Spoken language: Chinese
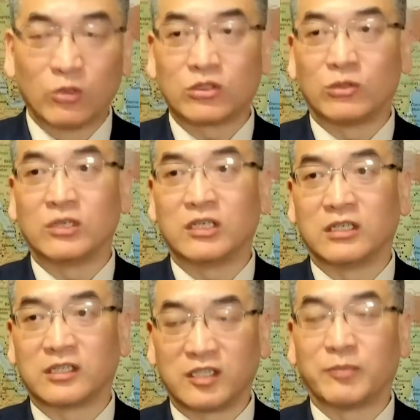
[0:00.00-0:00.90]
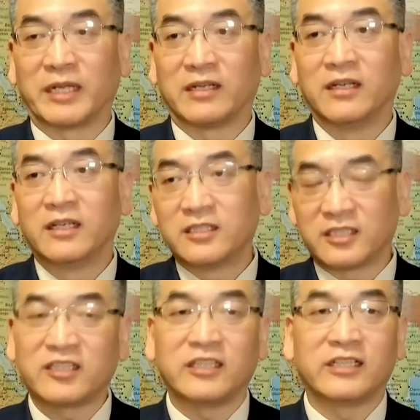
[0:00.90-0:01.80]
洲和日本，这
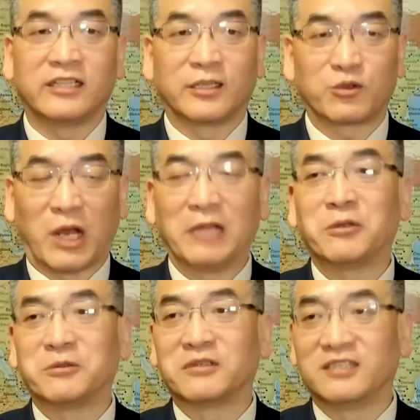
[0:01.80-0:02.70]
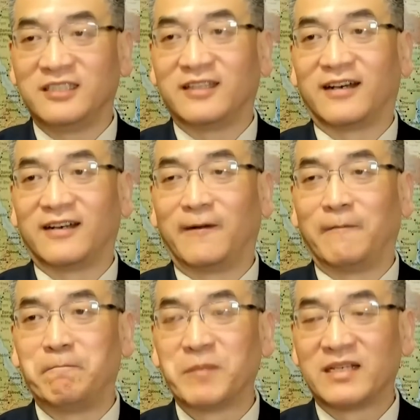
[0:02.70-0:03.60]
是一个传统异能，啊，
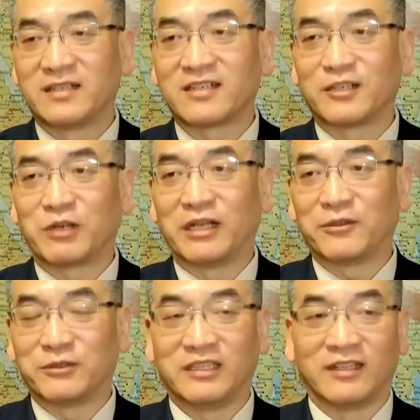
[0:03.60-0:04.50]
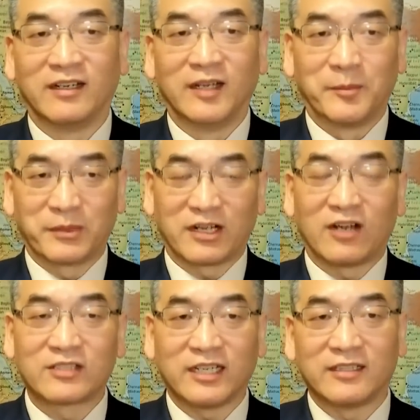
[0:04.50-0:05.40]
这是一个传统异能，不知
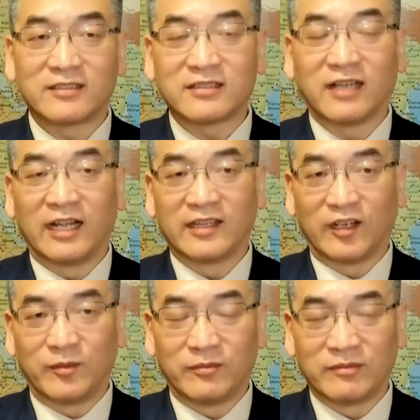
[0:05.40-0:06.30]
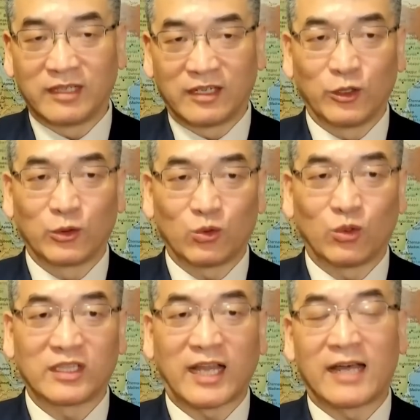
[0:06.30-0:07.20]
道这一次啊，能能有
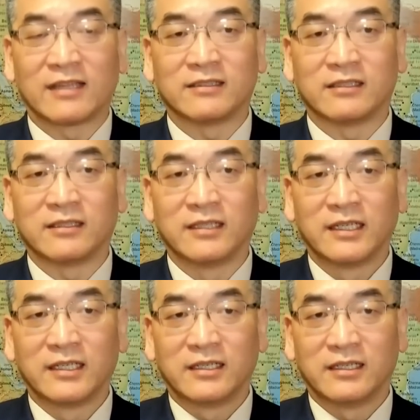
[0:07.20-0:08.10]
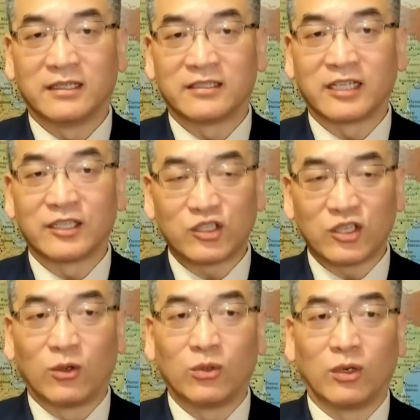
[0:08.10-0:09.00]
多大的，呃，这个
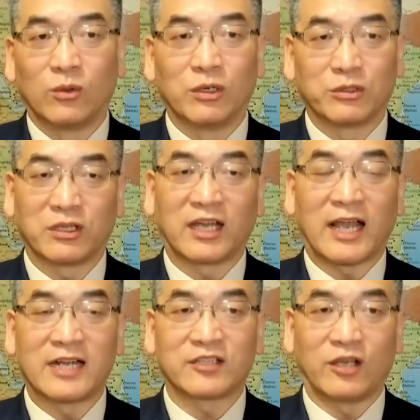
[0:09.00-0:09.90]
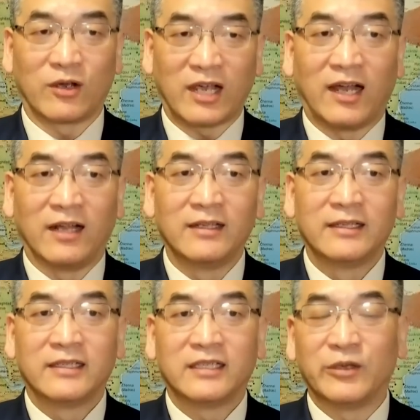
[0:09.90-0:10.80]
效果？我觉得还是要看，
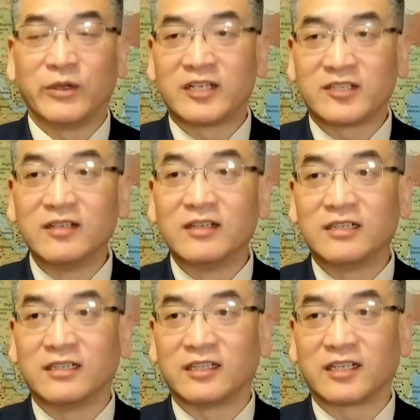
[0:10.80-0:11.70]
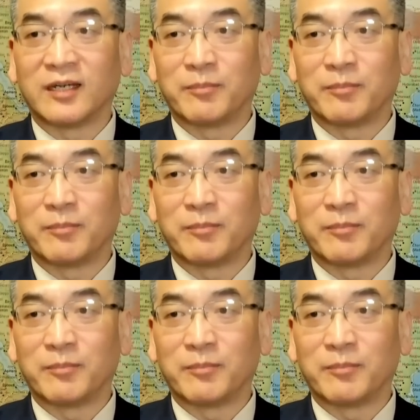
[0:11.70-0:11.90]
因为政客的这个